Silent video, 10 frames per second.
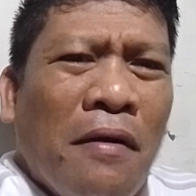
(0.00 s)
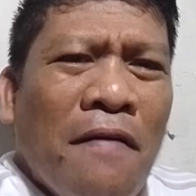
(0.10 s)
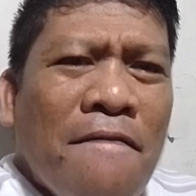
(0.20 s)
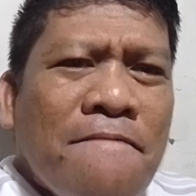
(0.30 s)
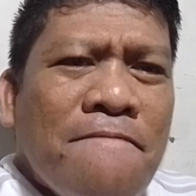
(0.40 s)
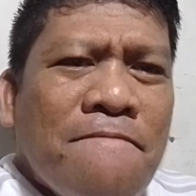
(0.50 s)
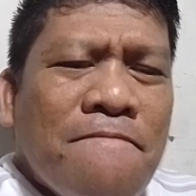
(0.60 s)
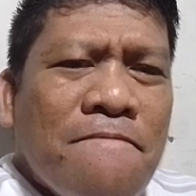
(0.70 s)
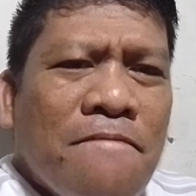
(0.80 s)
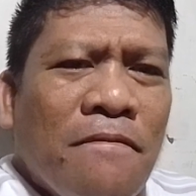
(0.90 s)
Huh?
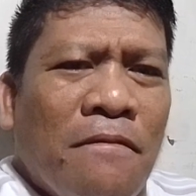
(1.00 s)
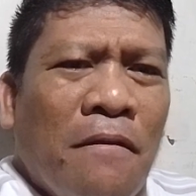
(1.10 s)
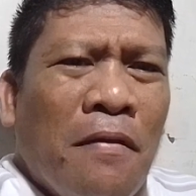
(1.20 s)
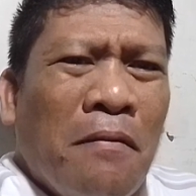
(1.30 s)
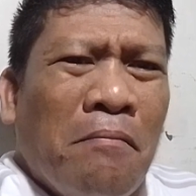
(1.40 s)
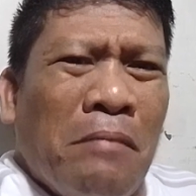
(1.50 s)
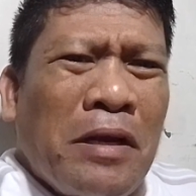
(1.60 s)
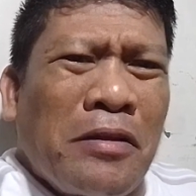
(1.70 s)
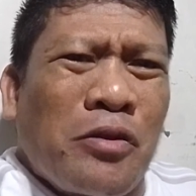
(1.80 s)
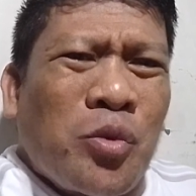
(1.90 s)

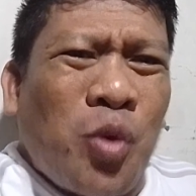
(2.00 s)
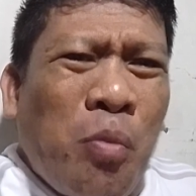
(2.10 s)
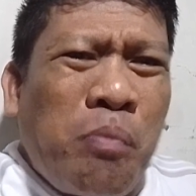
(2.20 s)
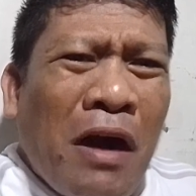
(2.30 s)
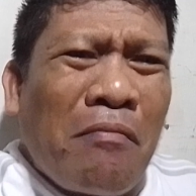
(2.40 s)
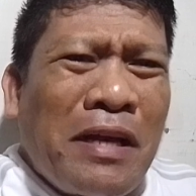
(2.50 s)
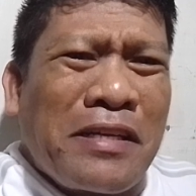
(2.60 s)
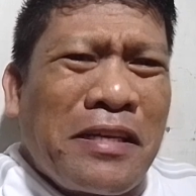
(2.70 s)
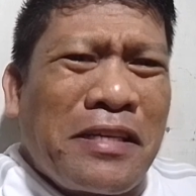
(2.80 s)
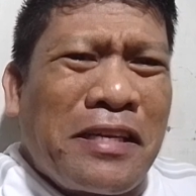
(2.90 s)
may tupak,
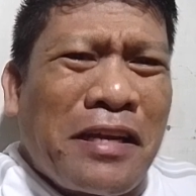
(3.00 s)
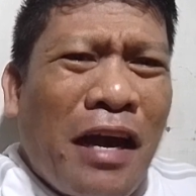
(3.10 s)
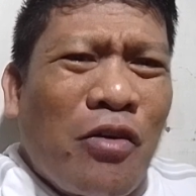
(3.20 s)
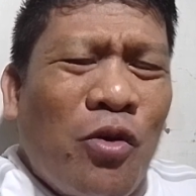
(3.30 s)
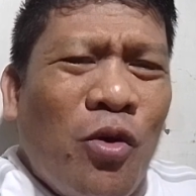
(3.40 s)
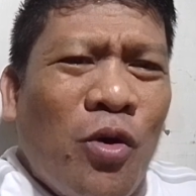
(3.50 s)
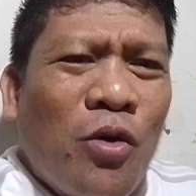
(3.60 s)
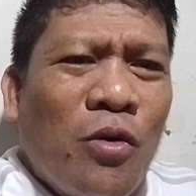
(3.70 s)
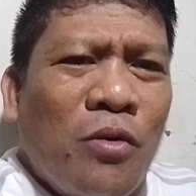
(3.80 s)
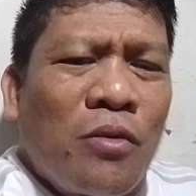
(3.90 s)
may sira ang
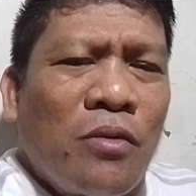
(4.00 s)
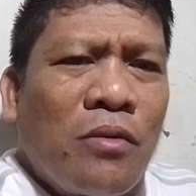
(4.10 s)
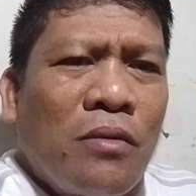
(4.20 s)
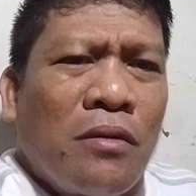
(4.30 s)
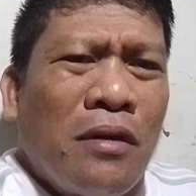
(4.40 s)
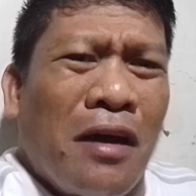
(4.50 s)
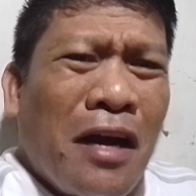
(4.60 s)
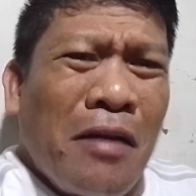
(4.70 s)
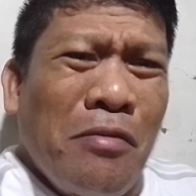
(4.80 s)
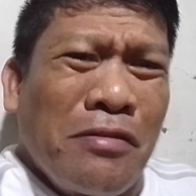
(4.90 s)
ulo.
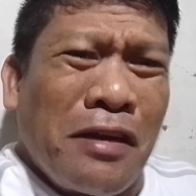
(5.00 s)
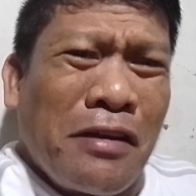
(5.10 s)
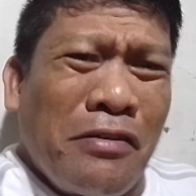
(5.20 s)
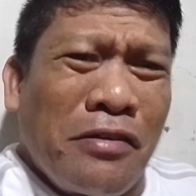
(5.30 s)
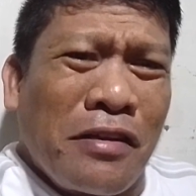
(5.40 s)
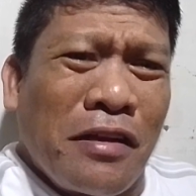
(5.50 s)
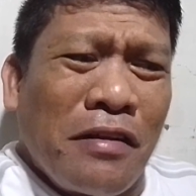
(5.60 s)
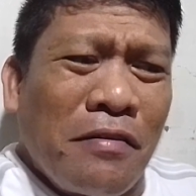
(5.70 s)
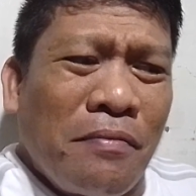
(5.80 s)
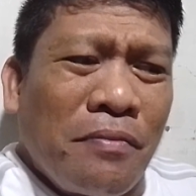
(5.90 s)
Alam mo, Sara
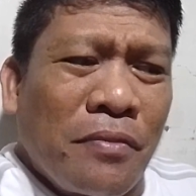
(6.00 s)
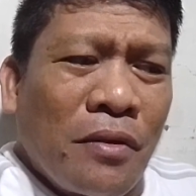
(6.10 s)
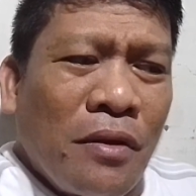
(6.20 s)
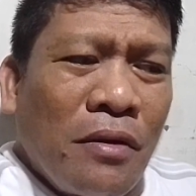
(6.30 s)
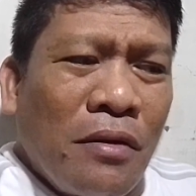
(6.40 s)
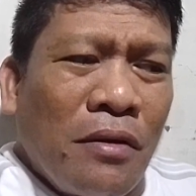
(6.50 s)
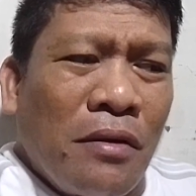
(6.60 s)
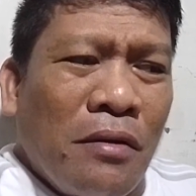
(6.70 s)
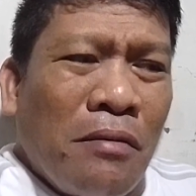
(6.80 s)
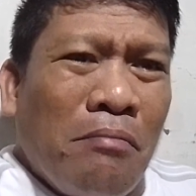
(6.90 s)
Duterte,
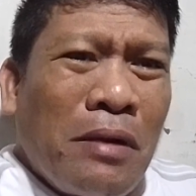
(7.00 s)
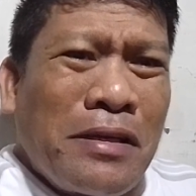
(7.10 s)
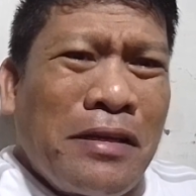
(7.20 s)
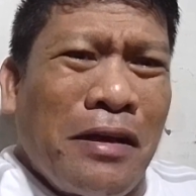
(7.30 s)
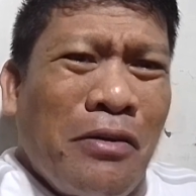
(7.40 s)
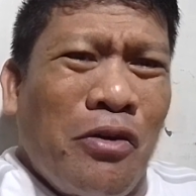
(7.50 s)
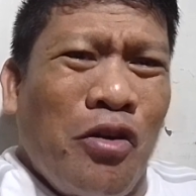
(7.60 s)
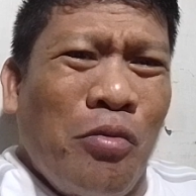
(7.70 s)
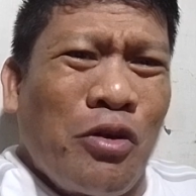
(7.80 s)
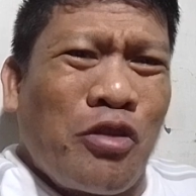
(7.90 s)
may sira ang
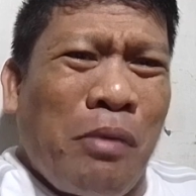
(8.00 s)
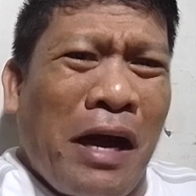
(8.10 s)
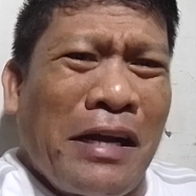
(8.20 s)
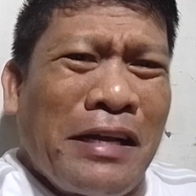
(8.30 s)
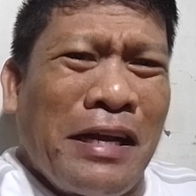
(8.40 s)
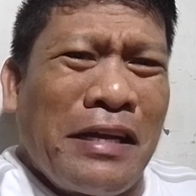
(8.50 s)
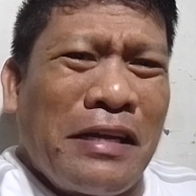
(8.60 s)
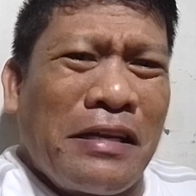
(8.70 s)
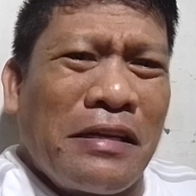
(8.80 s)
ulo mo, eh, tupakil niya.